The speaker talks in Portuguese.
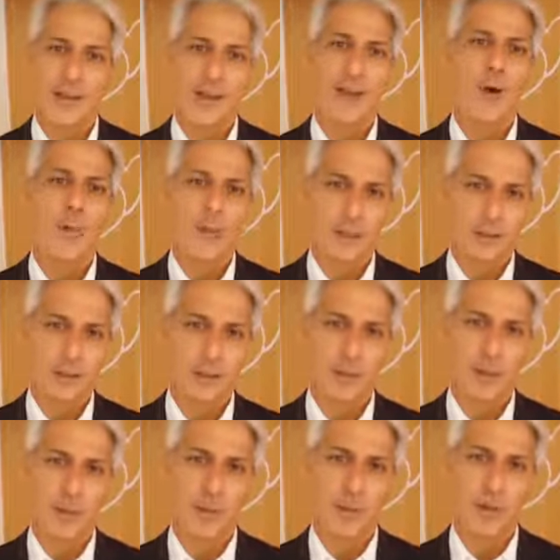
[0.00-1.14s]
e, ao mesmo
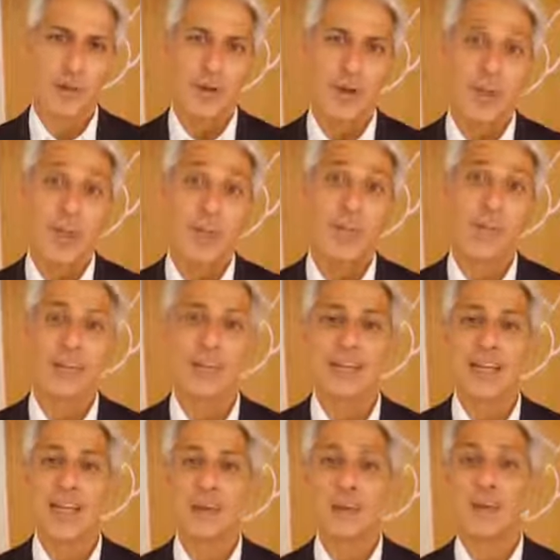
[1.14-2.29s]
tempo,
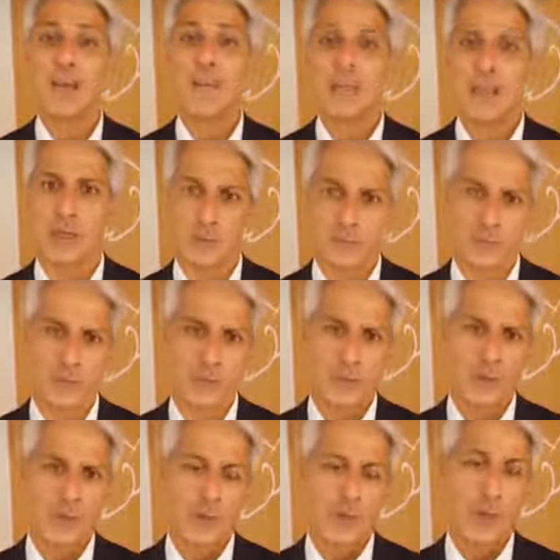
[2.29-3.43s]
apresentar os caminhos
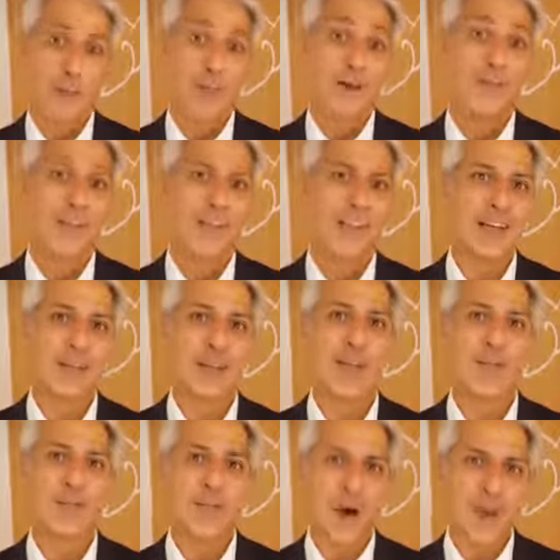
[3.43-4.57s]
para fazer as
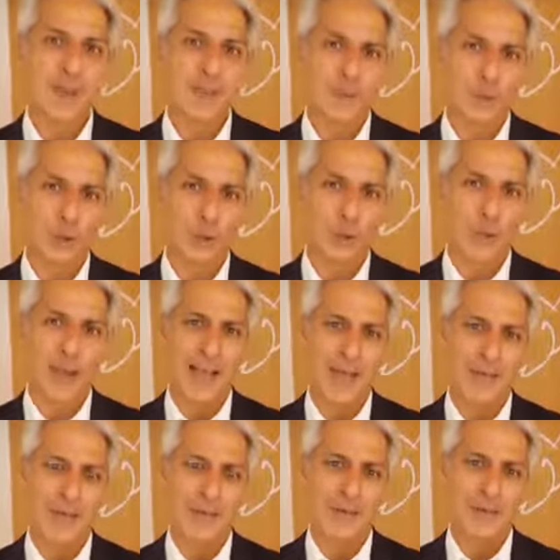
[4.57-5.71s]
reformas
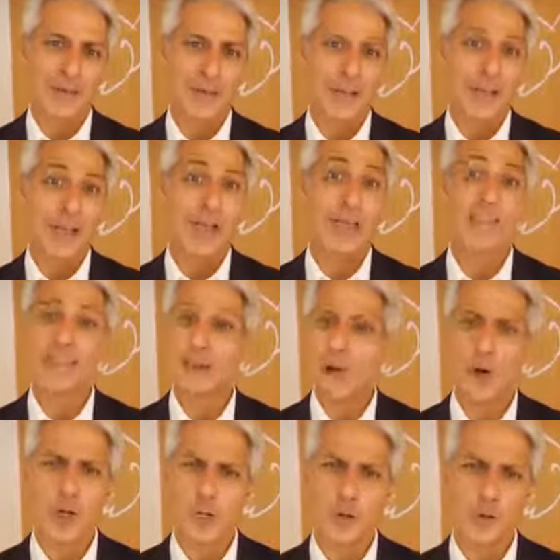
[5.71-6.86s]
estruturais que até
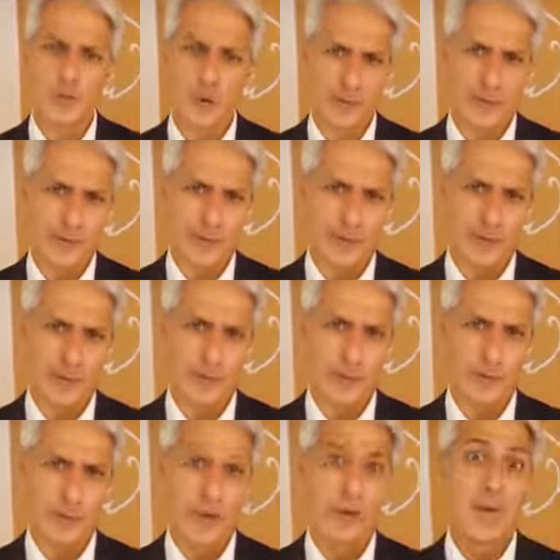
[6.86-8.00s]
hoje não foram
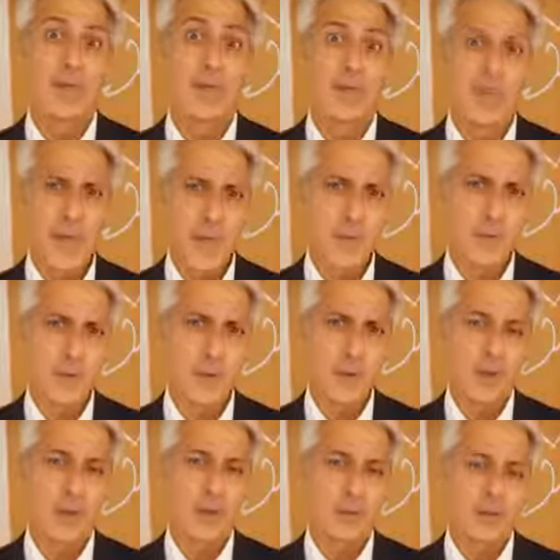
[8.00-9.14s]
feitas, mesmo
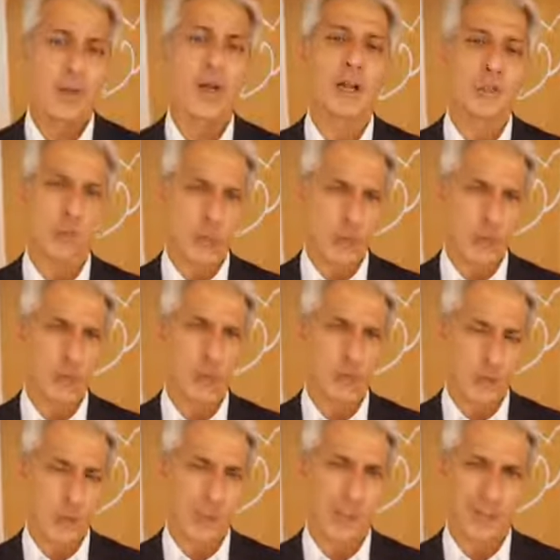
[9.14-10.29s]
durante os
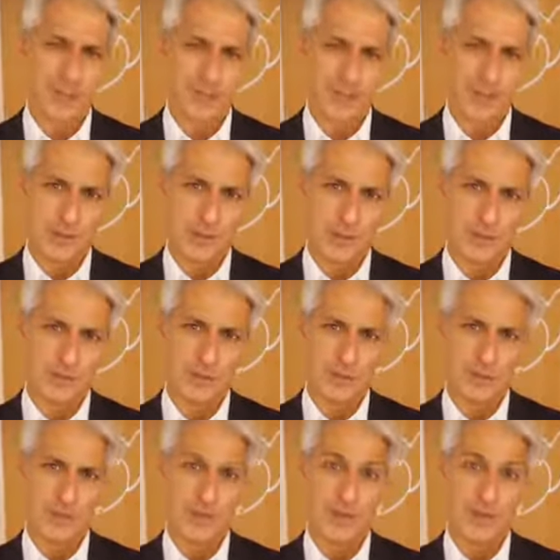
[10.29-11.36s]
governos progressistas.